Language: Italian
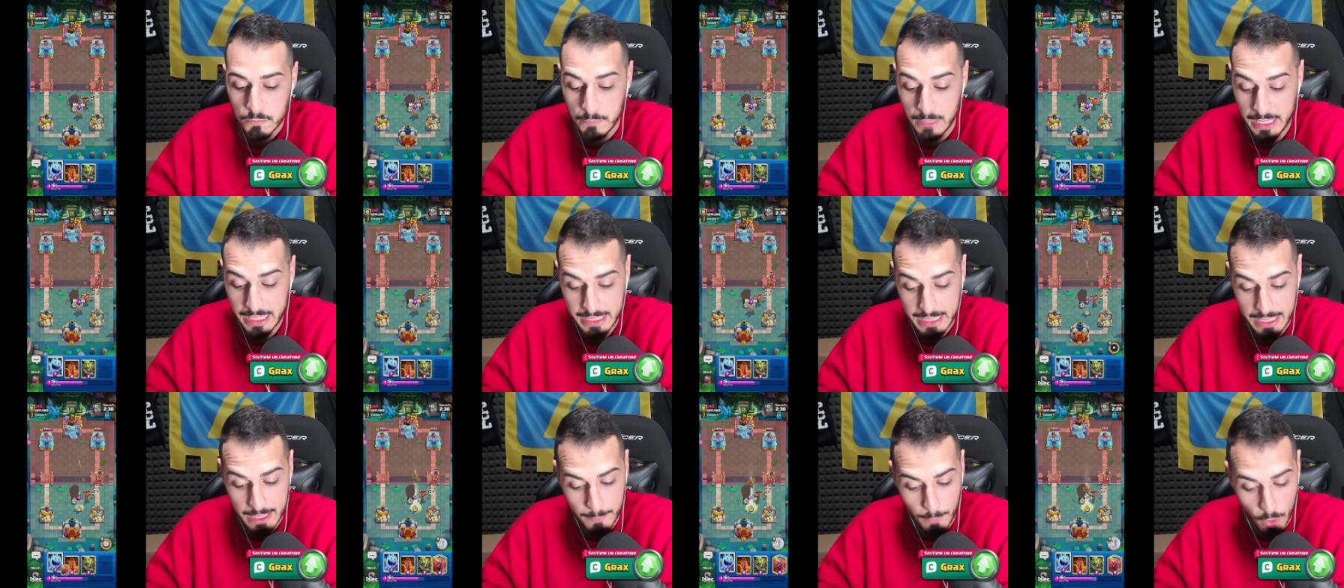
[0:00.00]

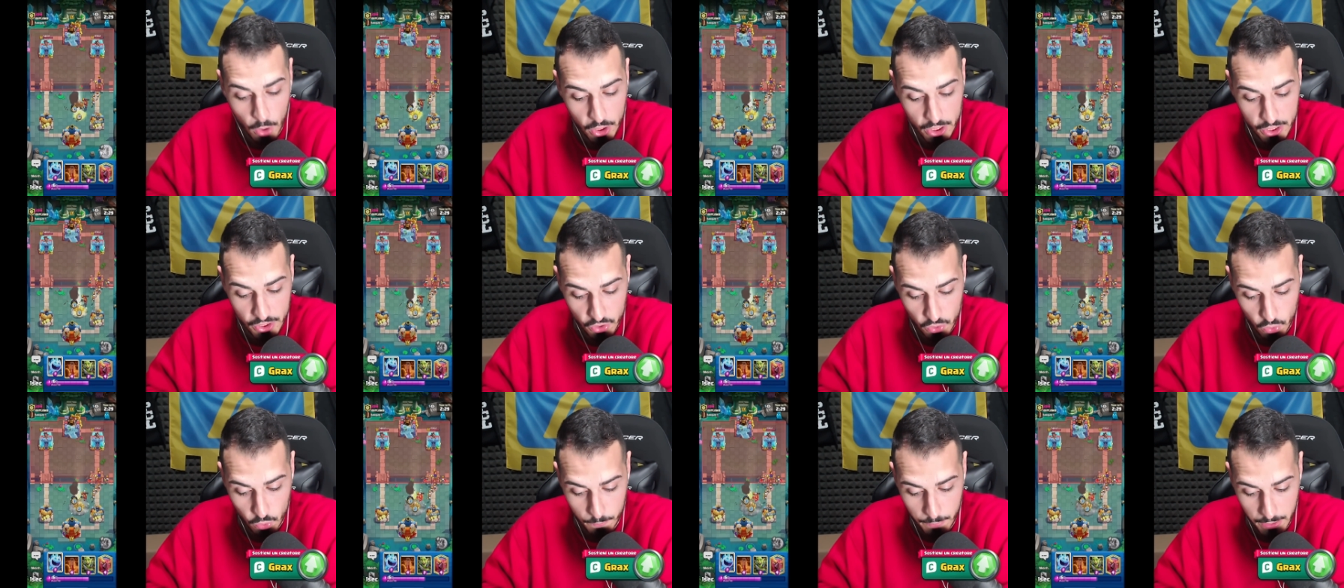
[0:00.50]
Mette
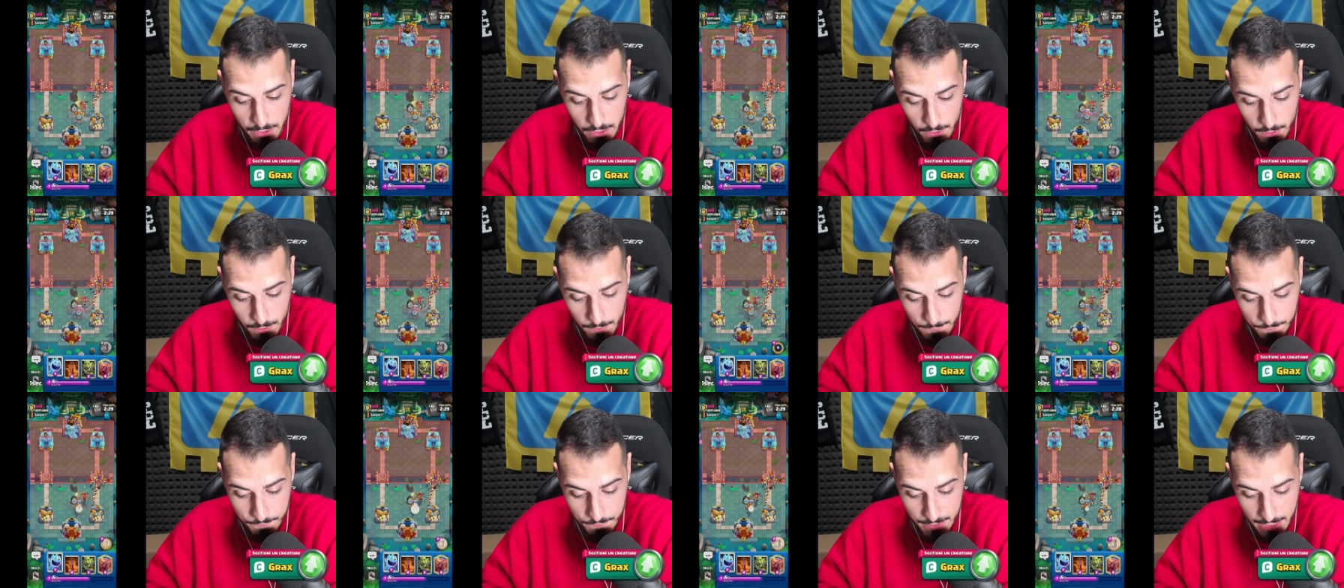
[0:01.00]
Monk
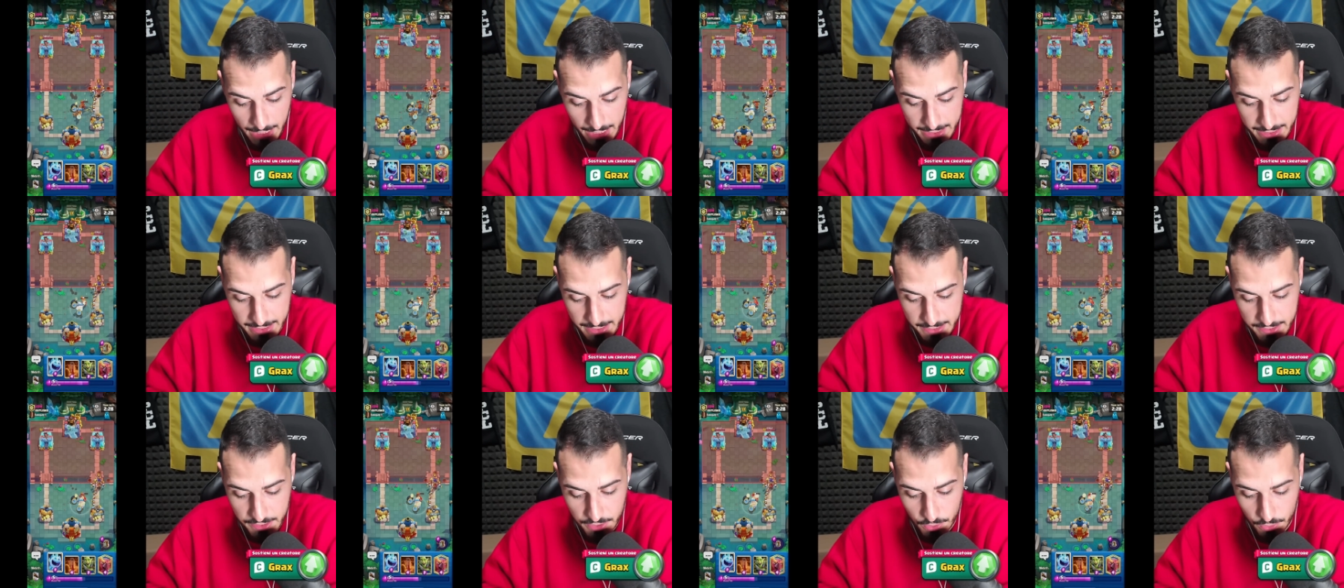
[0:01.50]
subito,
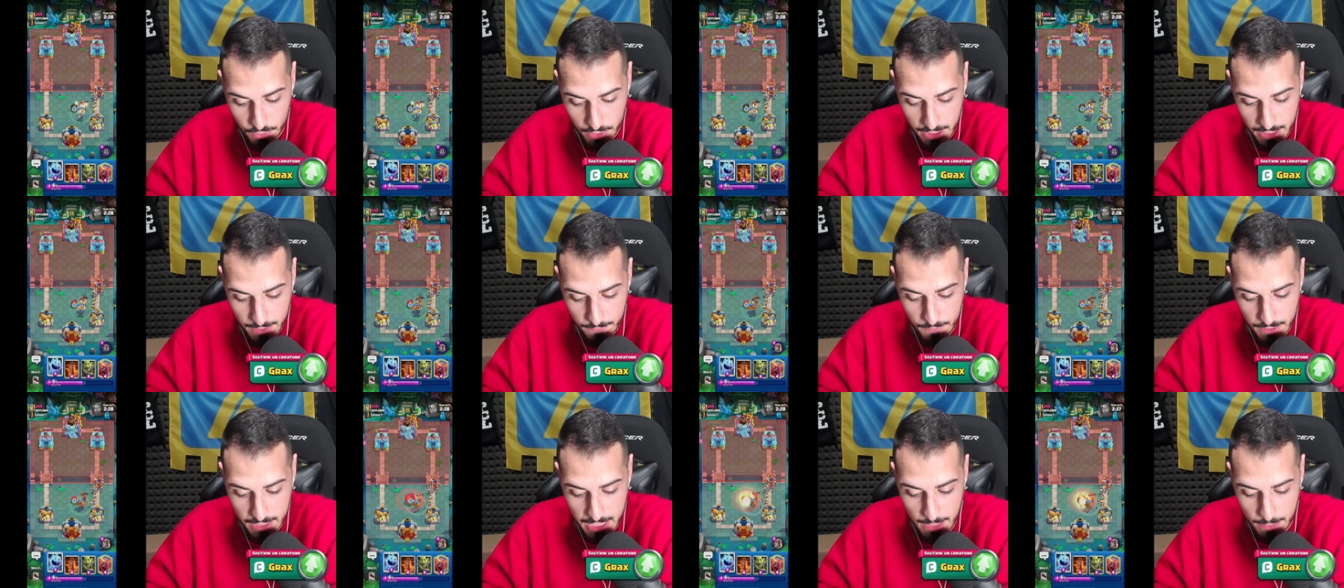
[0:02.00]

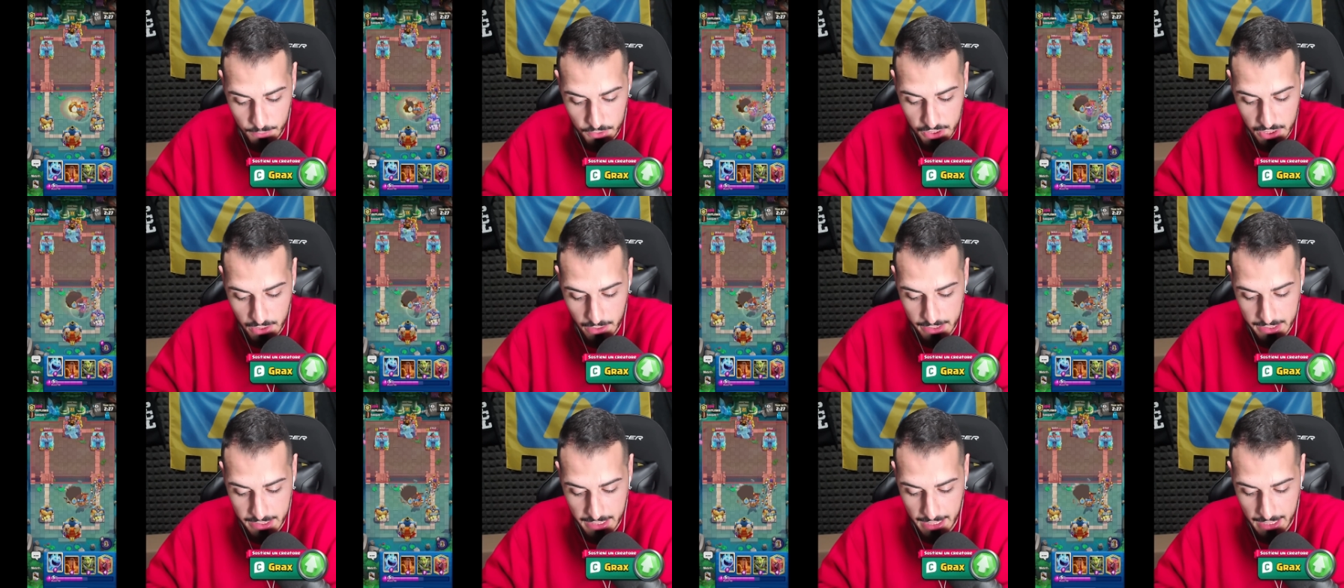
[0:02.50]
attenzione, vediamo se
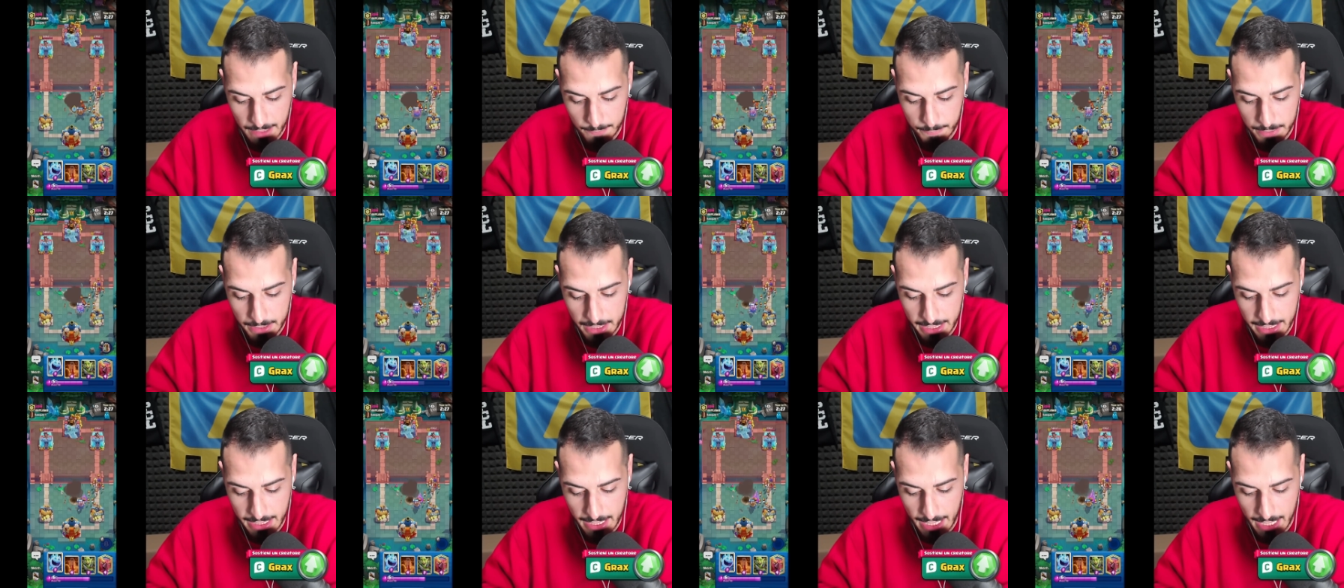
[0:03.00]
lo andrà ad
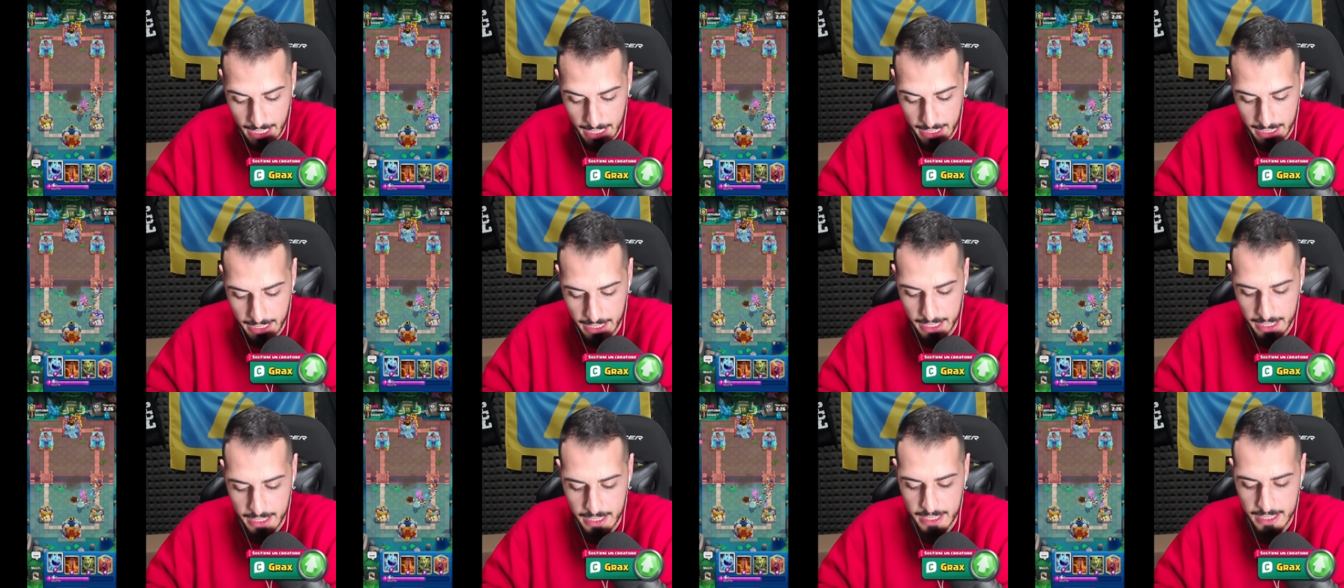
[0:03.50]

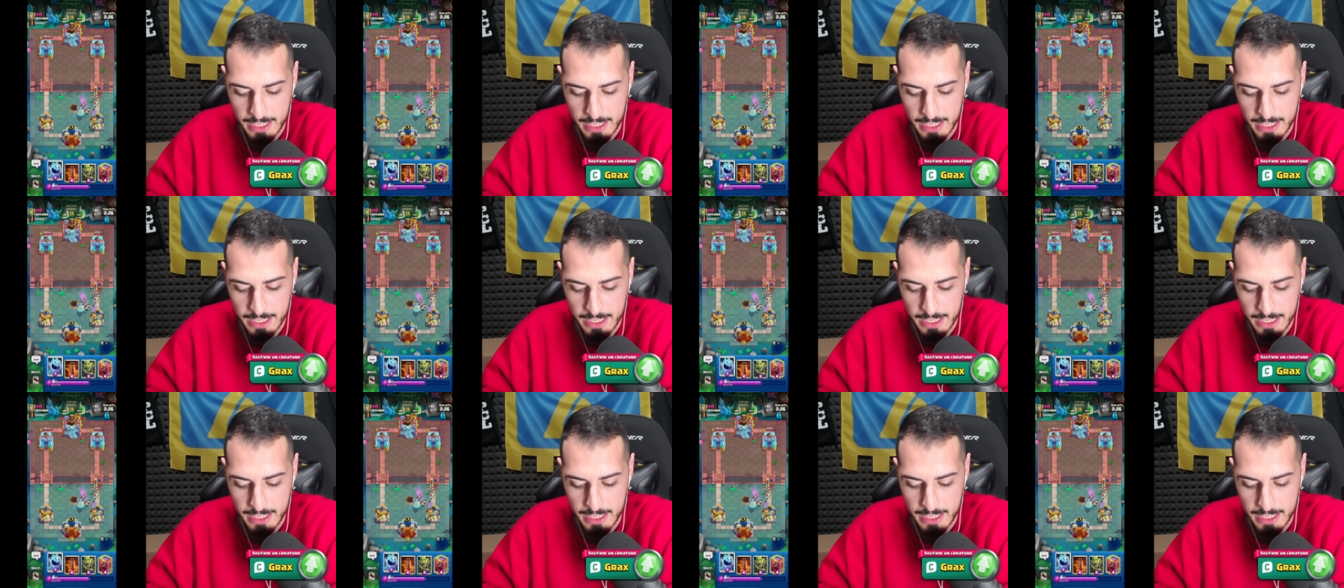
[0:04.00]
abilitare